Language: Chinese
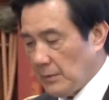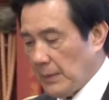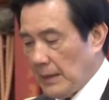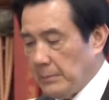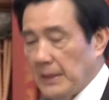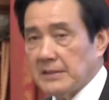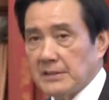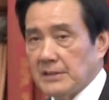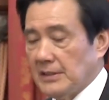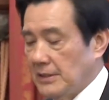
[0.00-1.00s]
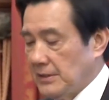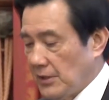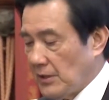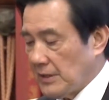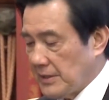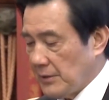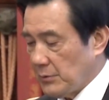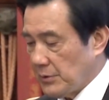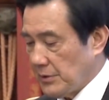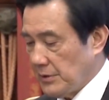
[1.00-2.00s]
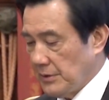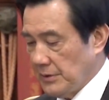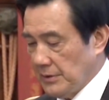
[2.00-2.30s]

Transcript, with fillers: 要把棒子交给蔡主席。